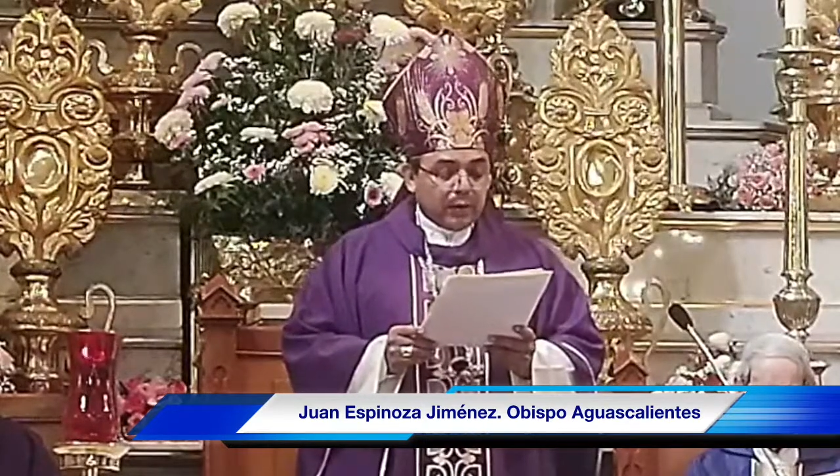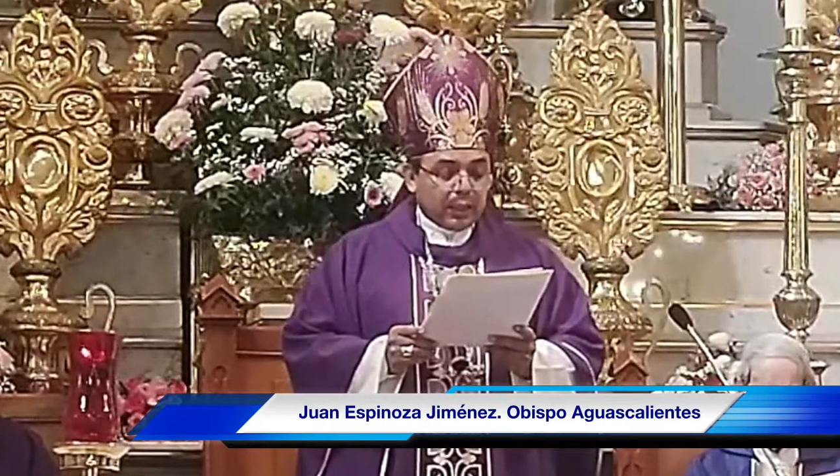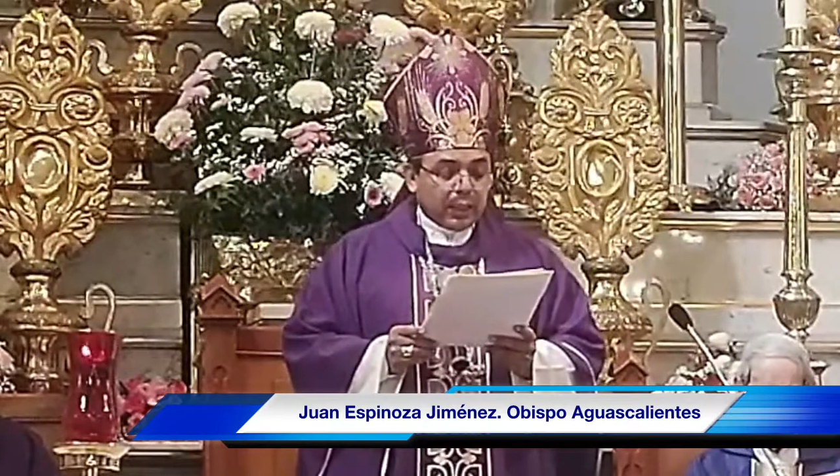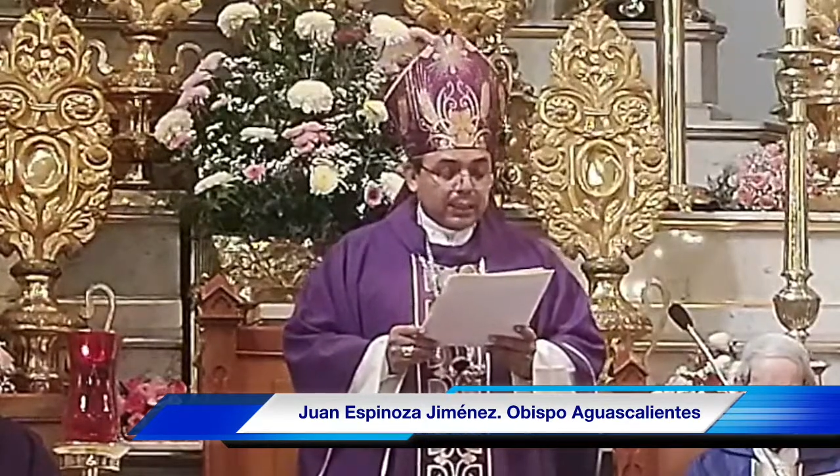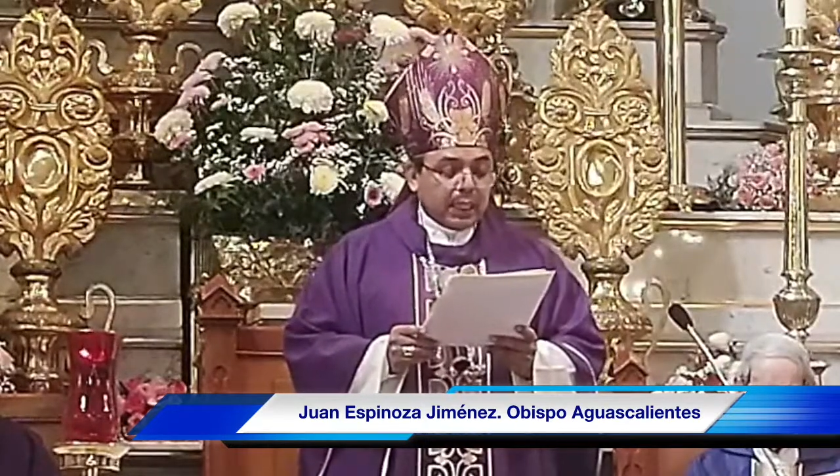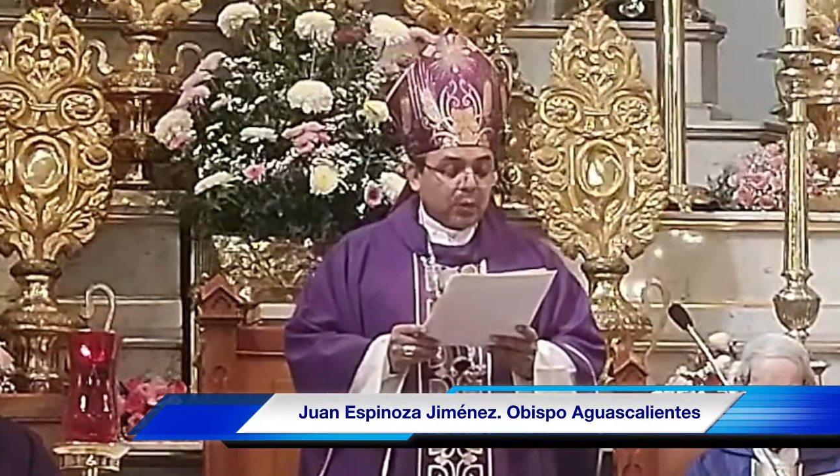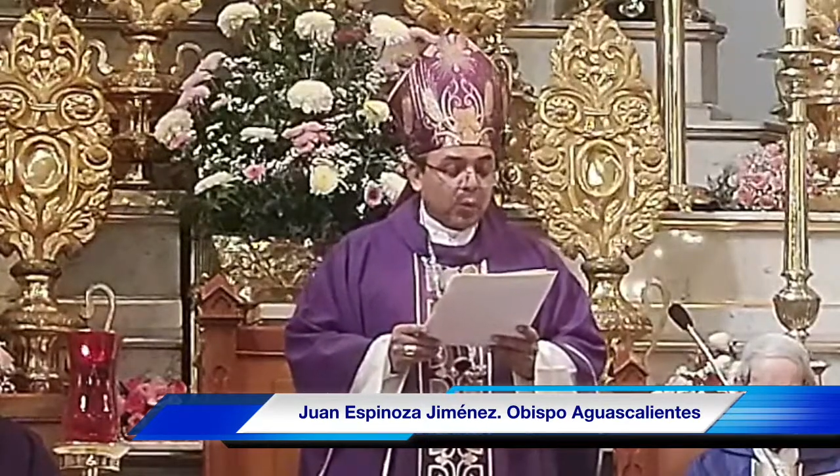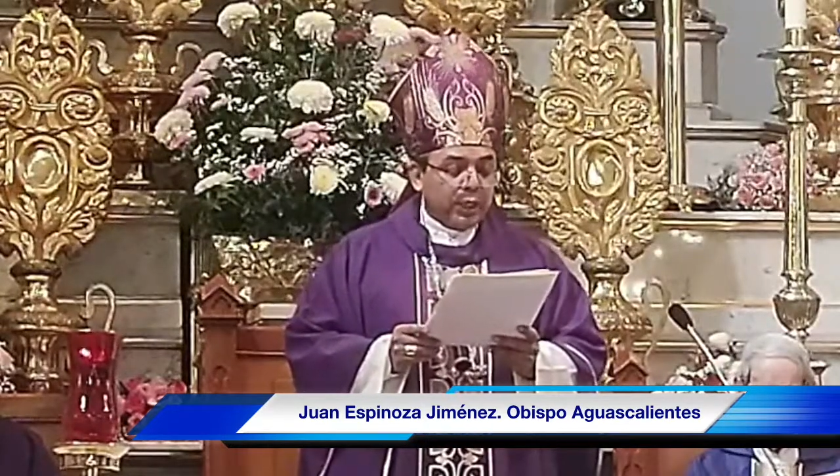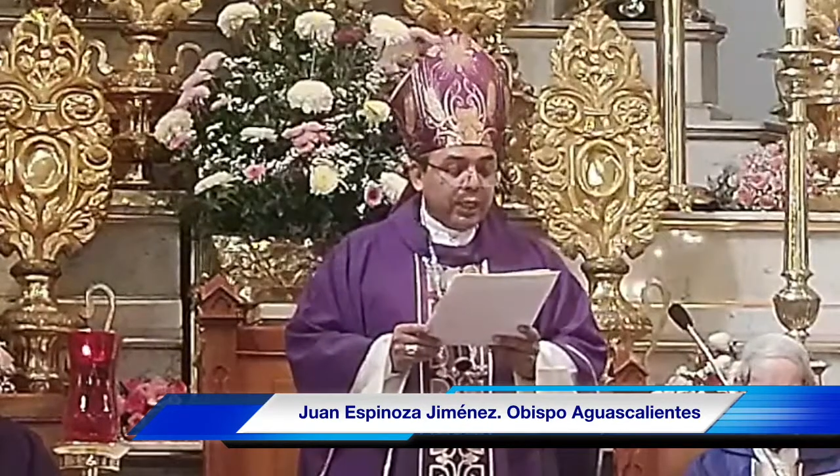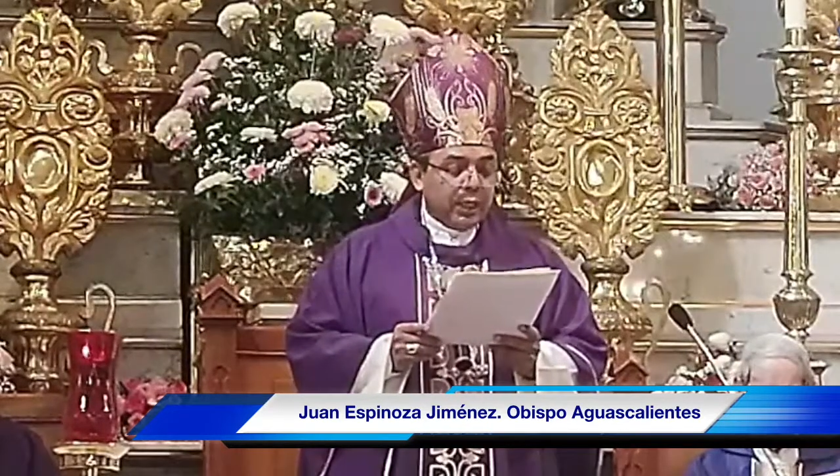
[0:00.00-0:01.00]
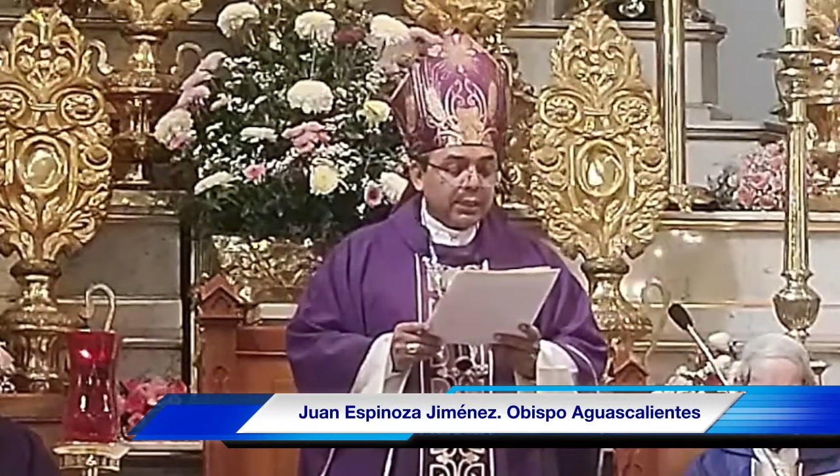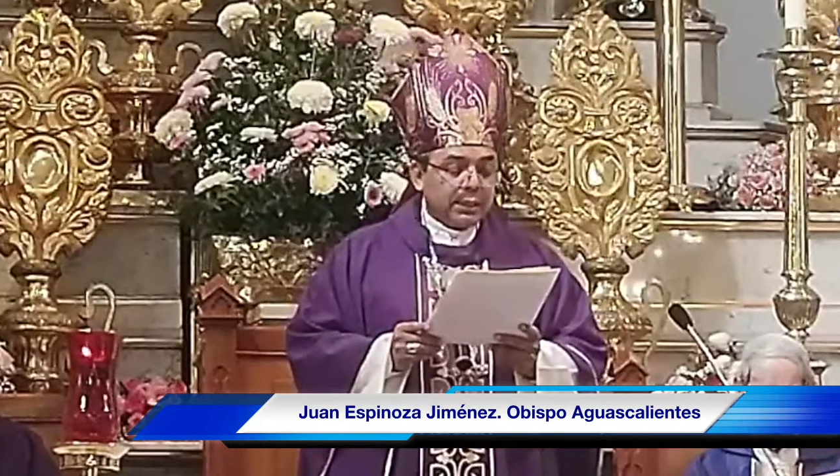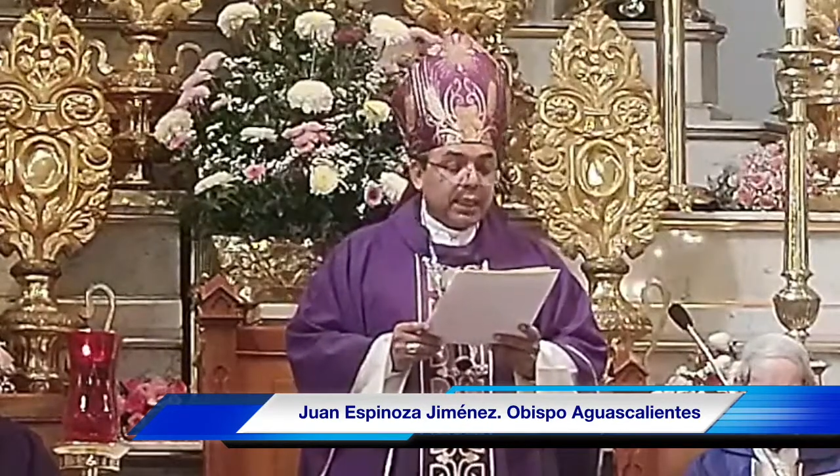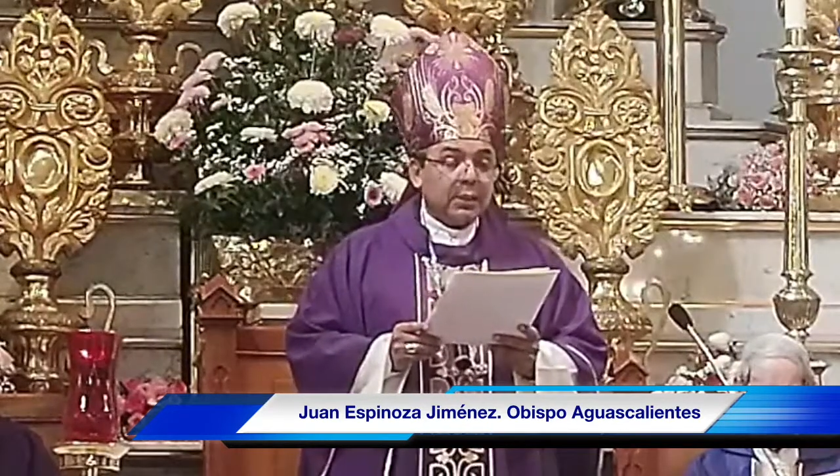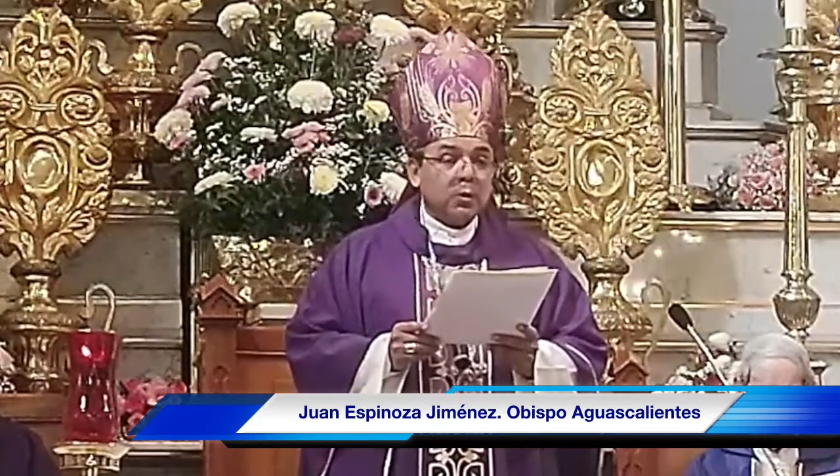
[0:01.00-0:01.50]
que se adjudican
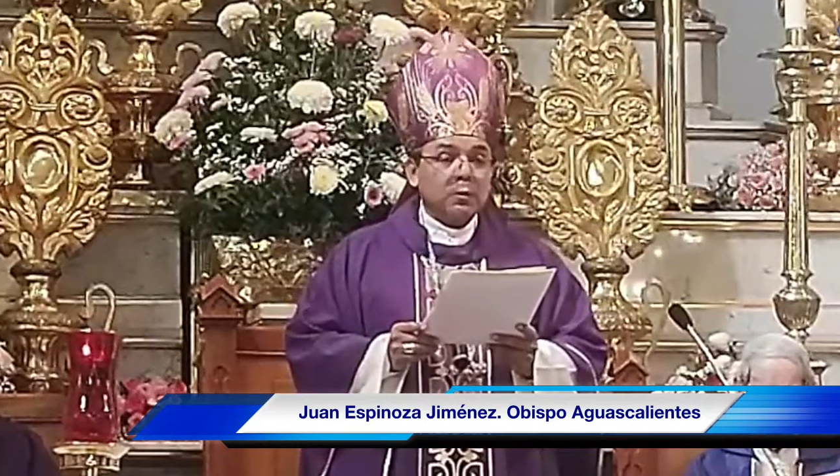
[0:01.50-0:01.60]
ciertos